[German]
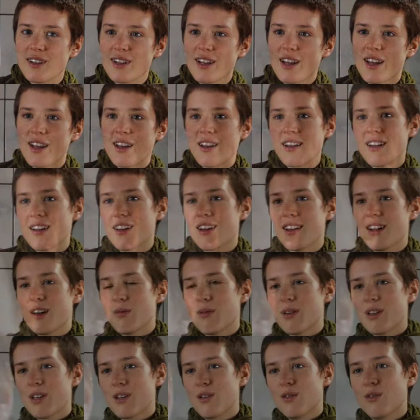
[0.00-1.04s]
da
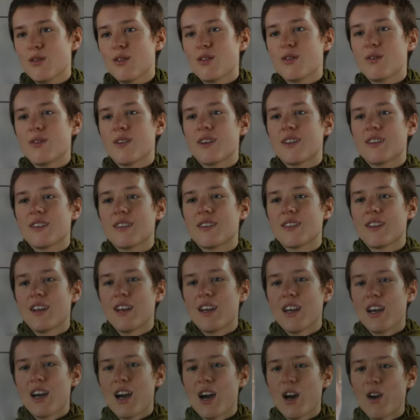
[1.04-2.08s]
habe ich Lust, was
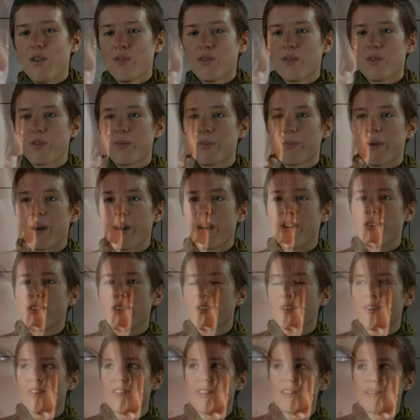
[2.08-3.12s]

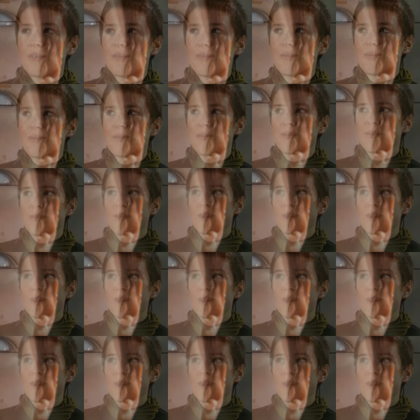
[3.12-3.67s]
aufzubauen, ähm,